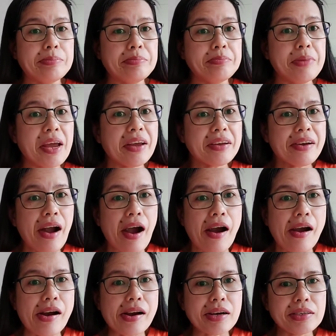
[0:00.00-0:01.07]

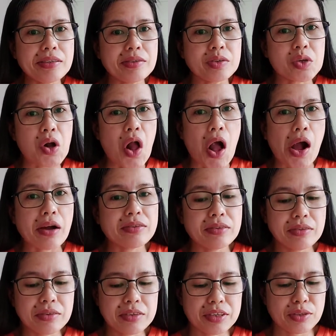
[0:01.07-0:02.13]
Benga!
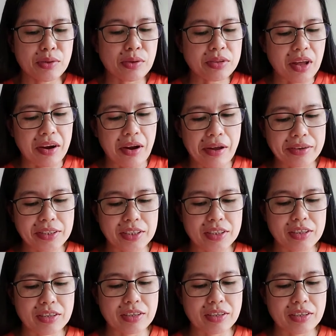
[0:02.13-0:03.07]
Ang resulta ng CT